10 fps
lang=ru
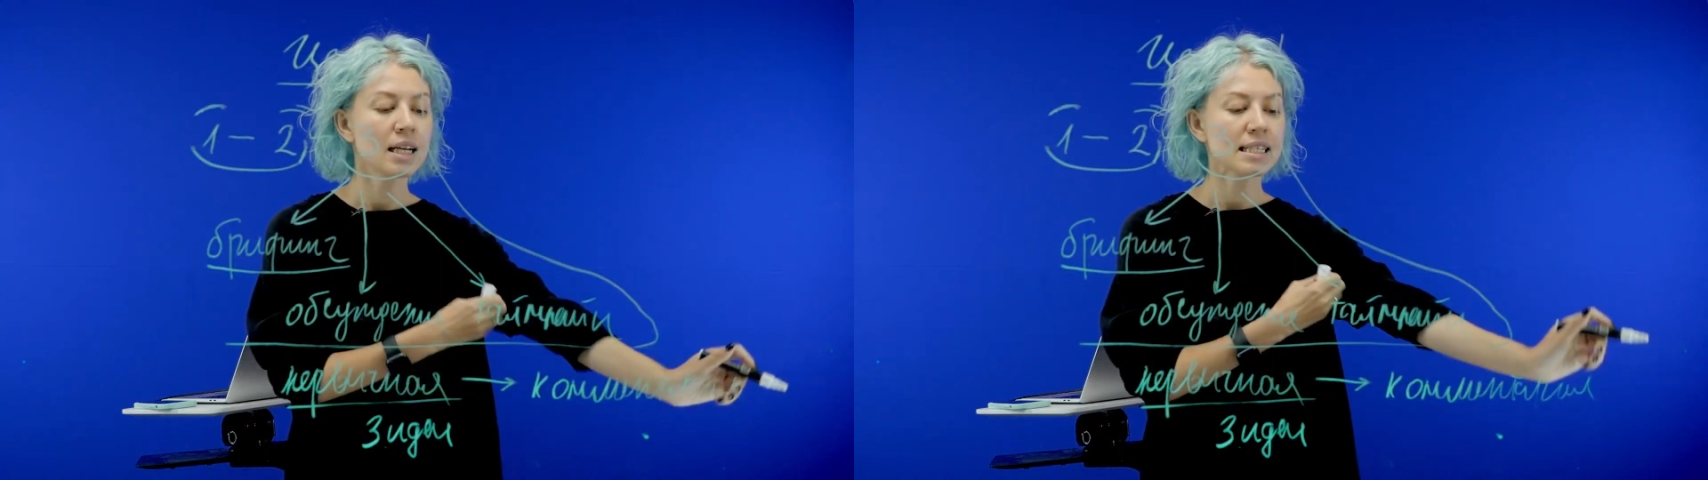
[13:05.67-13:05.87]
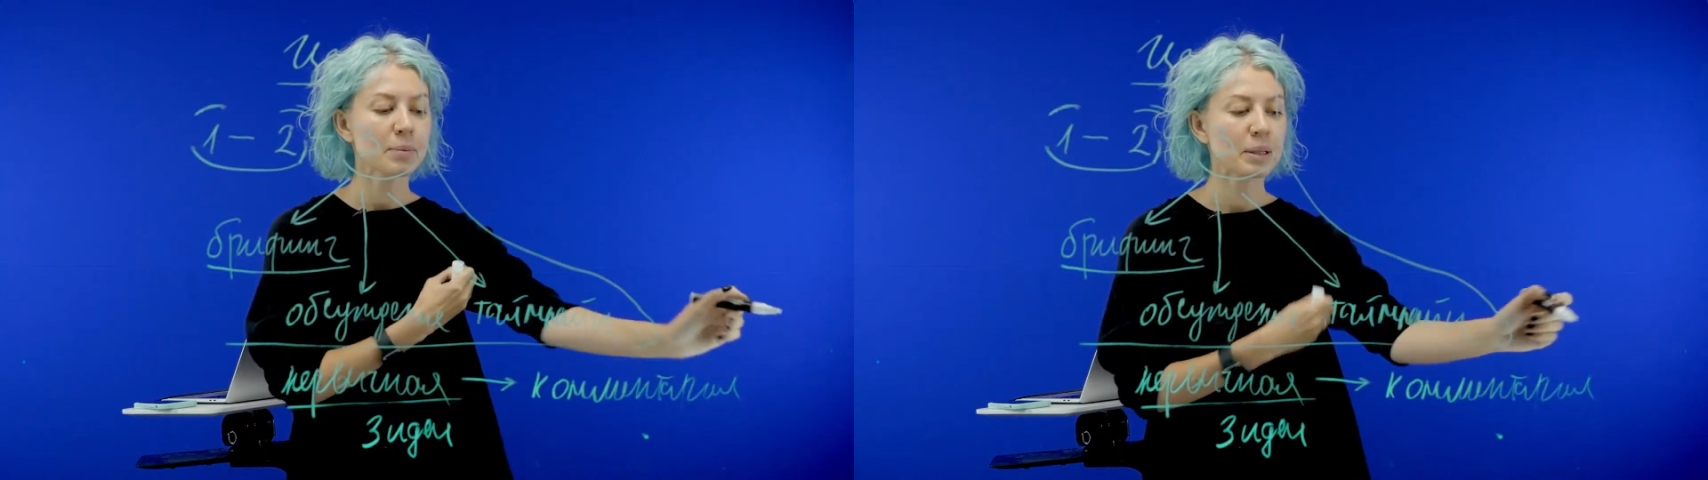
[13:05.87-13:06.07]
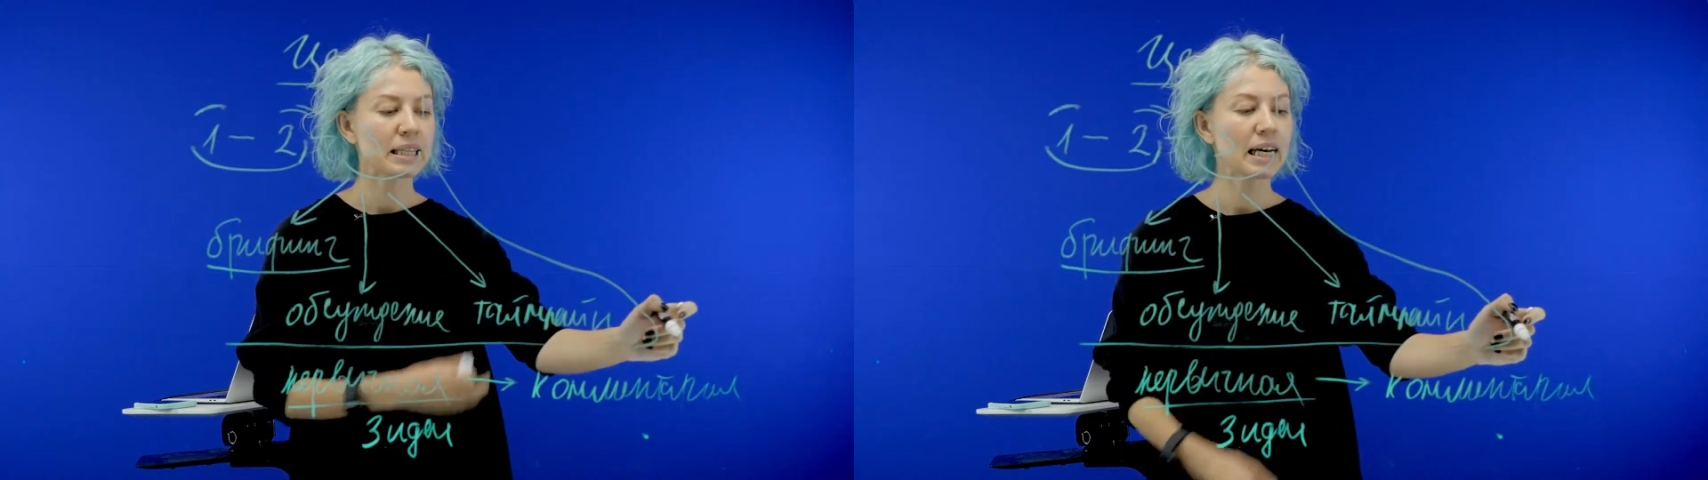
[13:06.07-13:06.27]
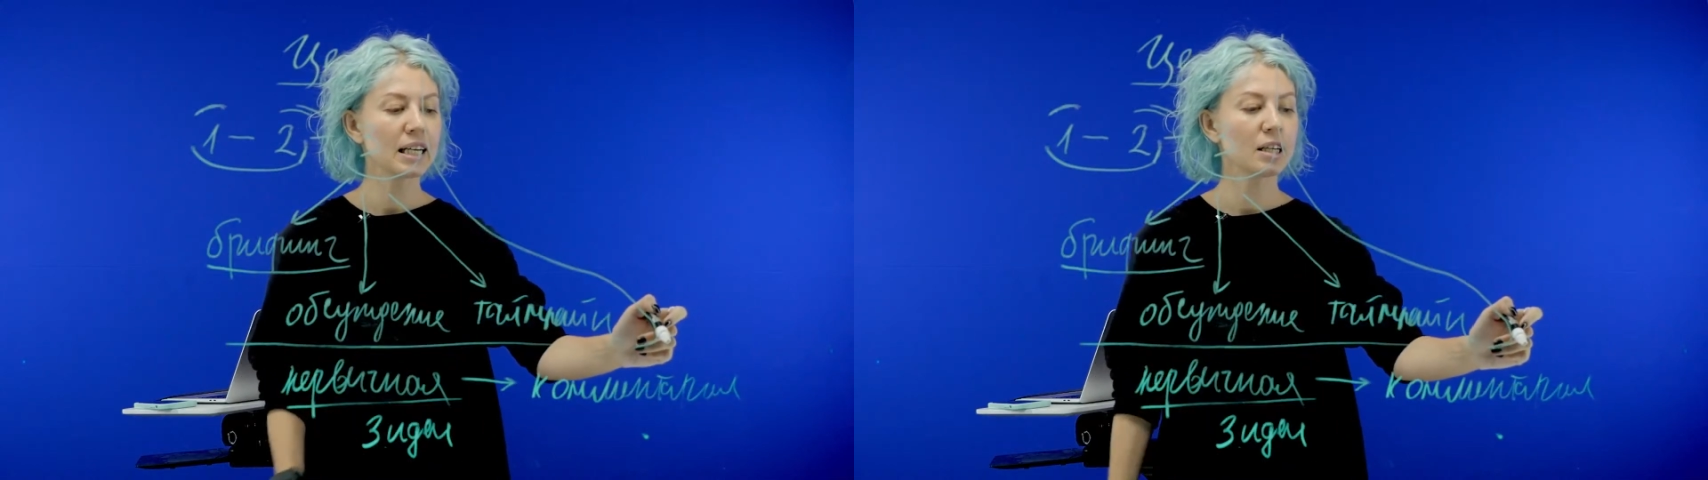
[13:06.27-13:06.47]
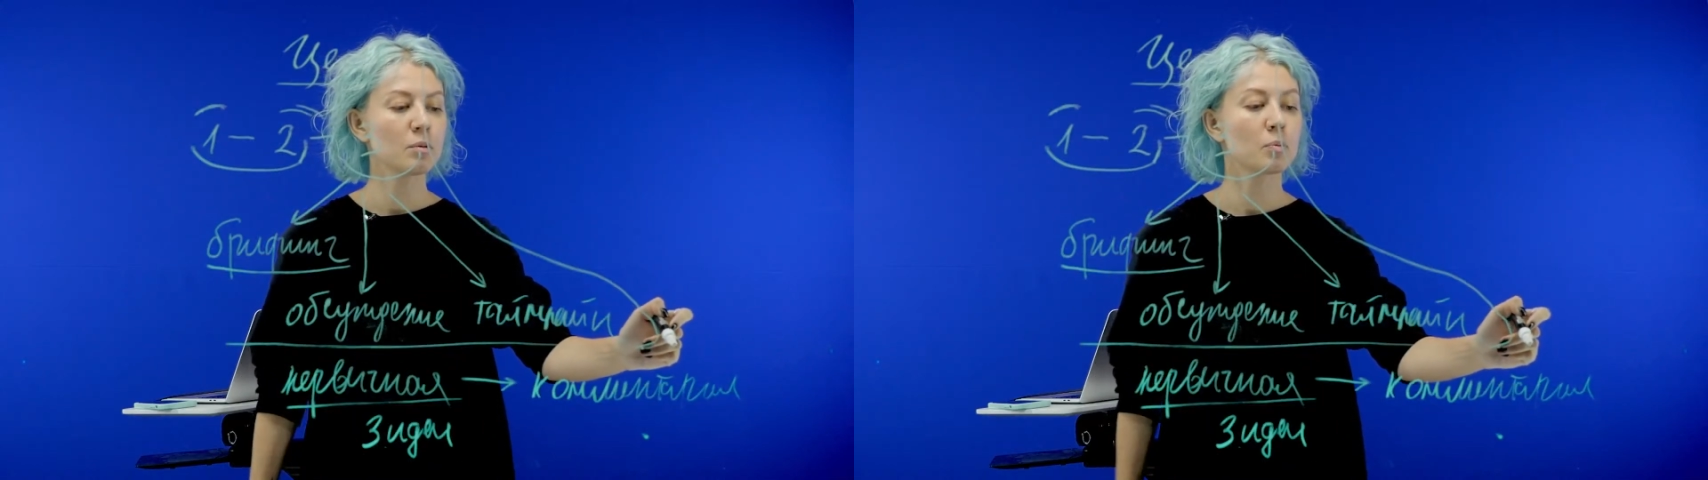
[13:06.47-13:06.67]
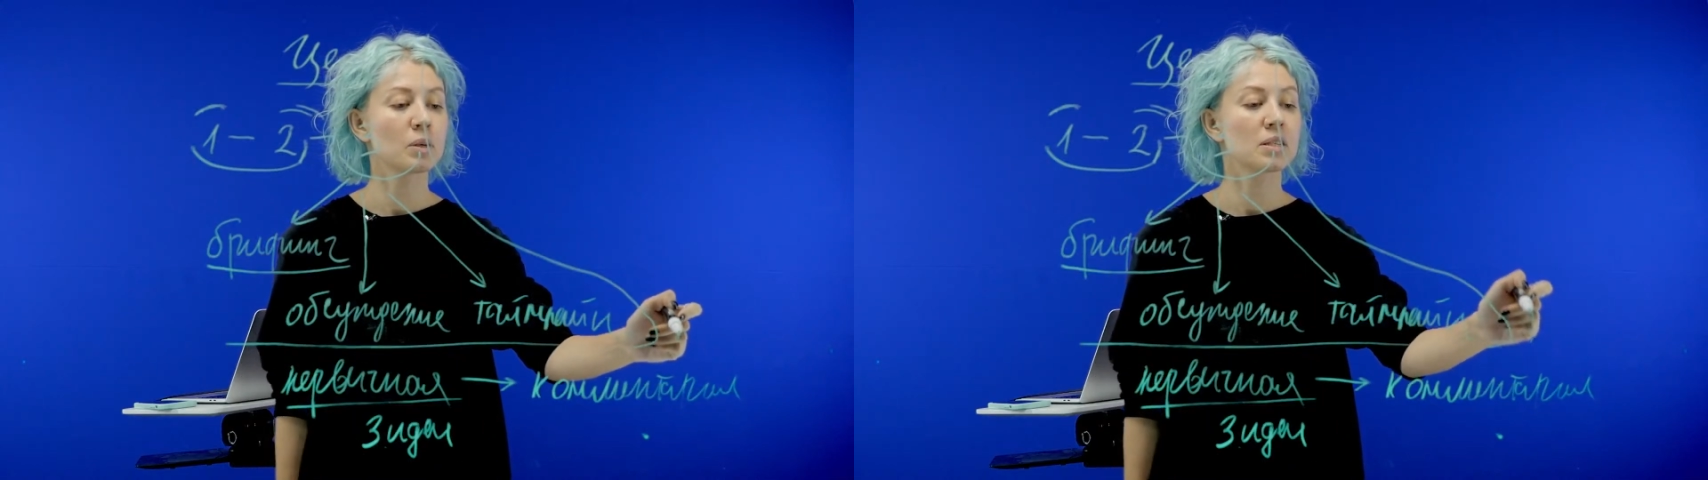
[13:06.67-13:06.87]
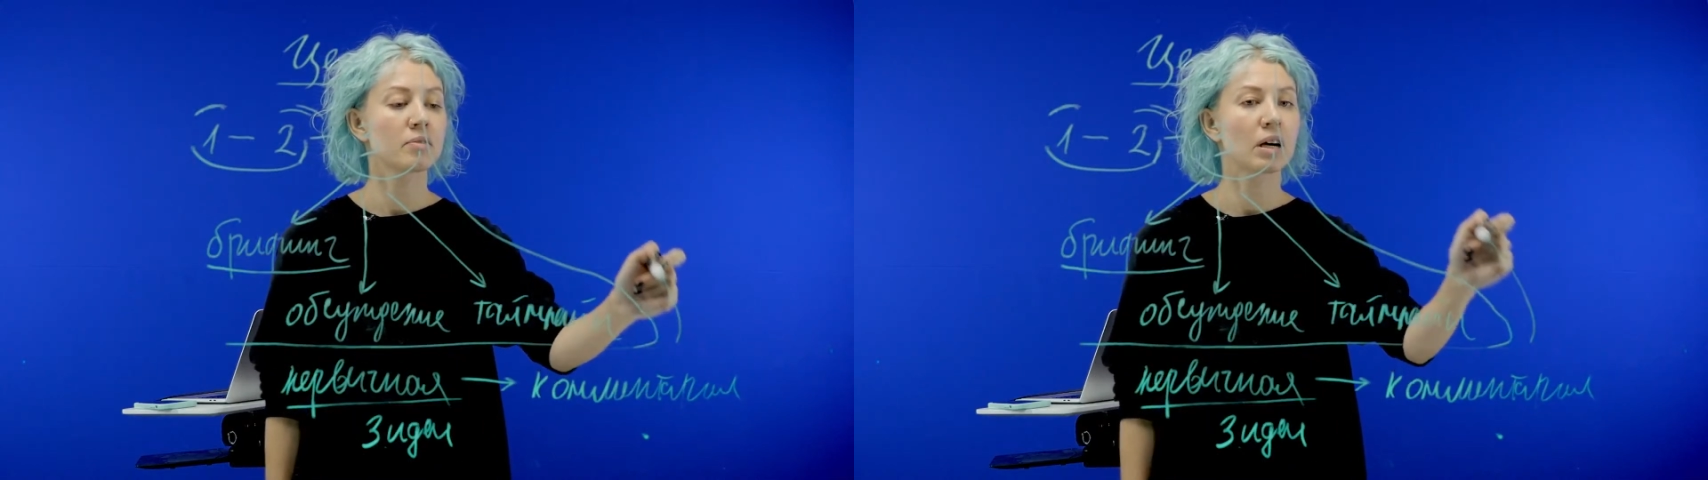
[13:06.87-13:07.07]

С комментариями мы с